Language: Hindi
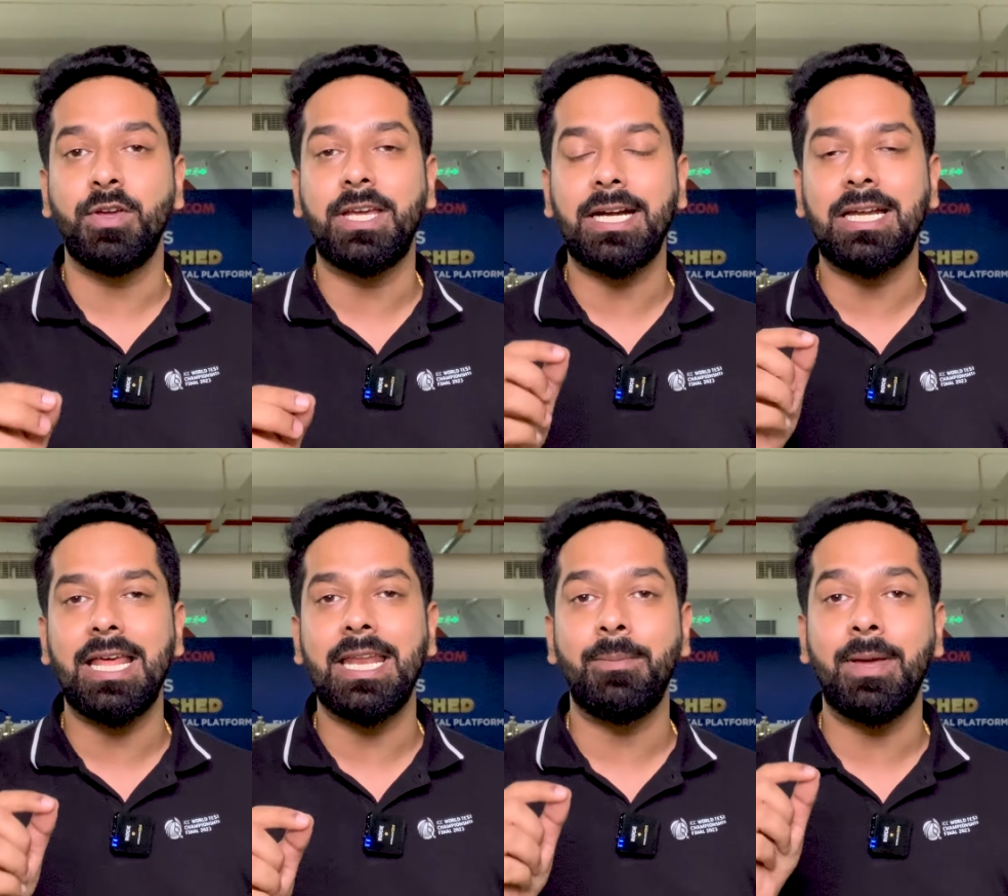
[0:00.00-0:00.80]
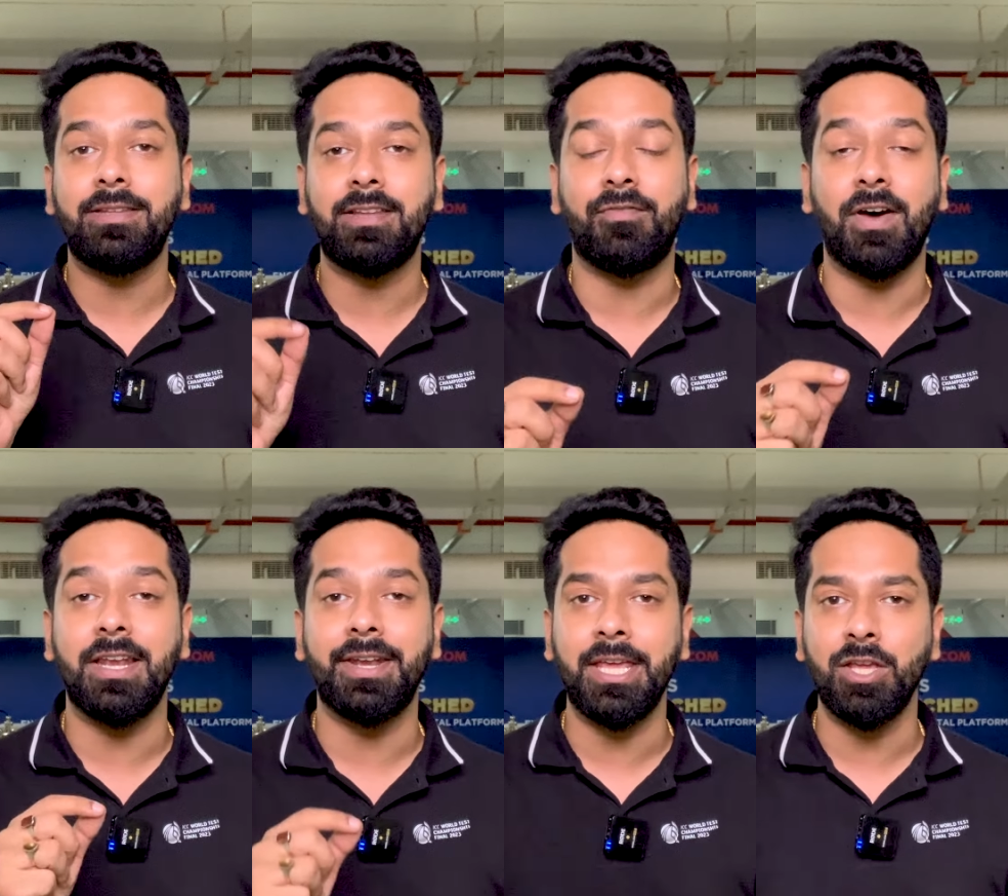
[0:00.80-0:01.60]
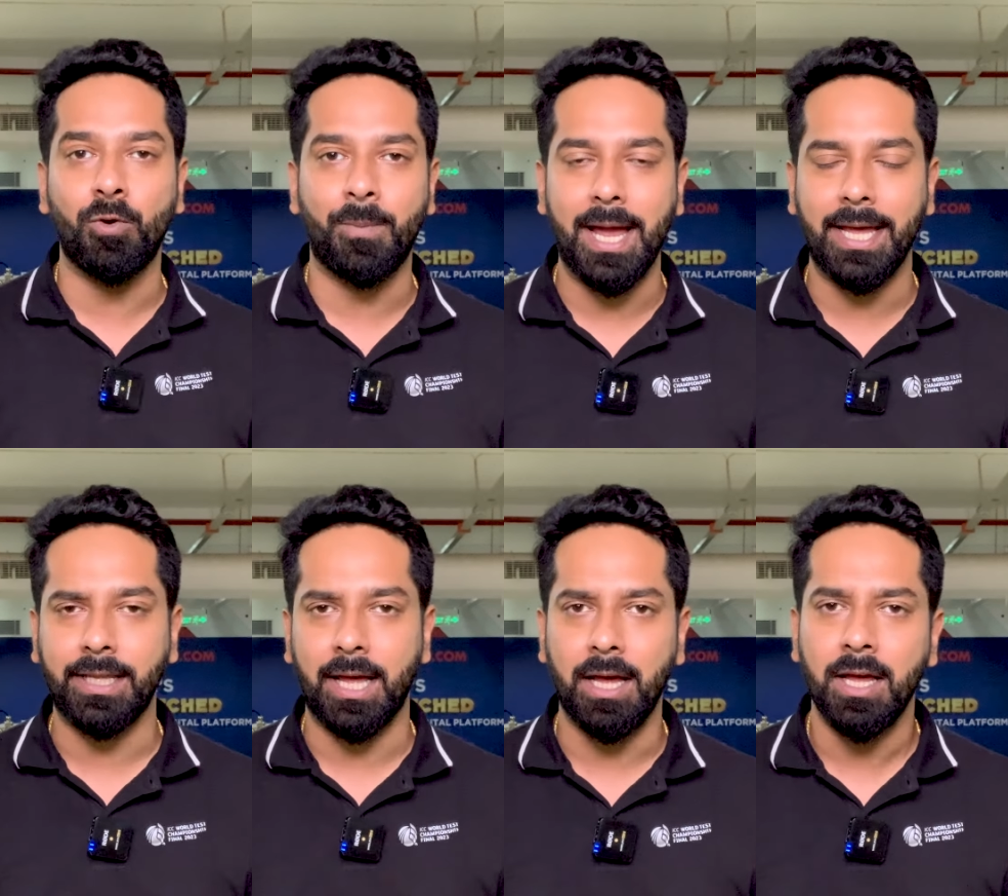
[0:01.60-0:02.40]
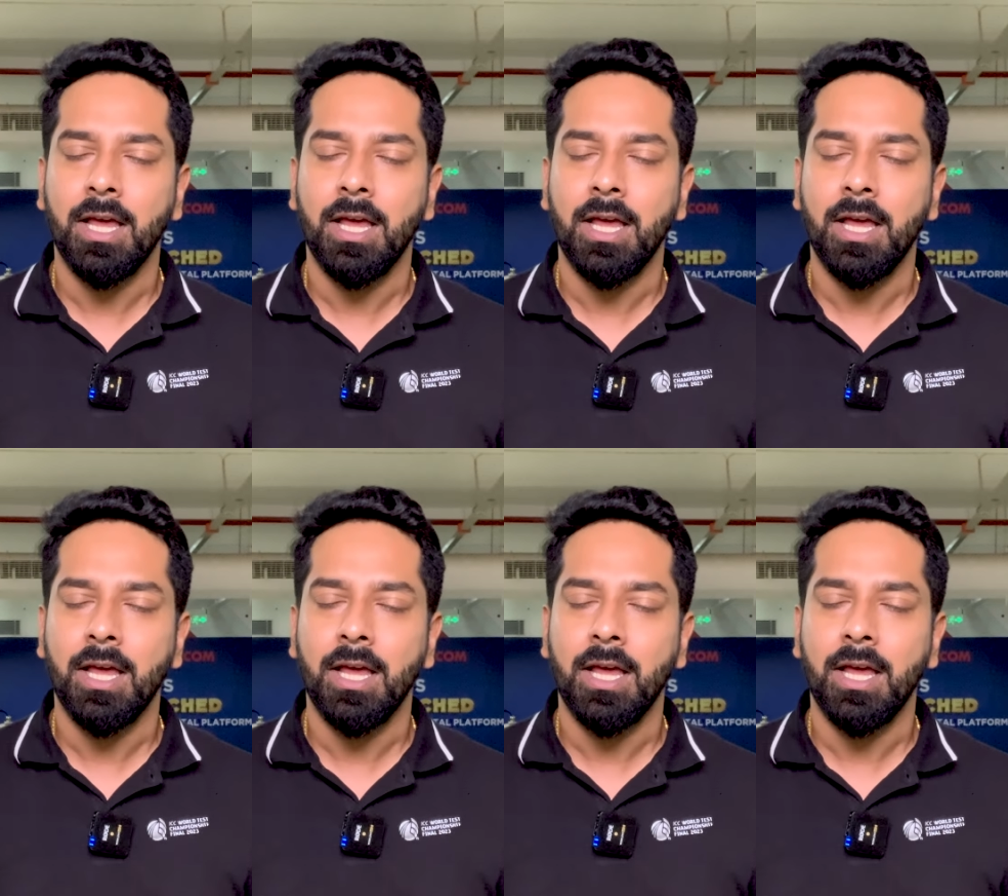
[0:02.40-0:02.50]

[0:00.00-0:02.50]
विकेट लेने में सफल नहीं हो पाया था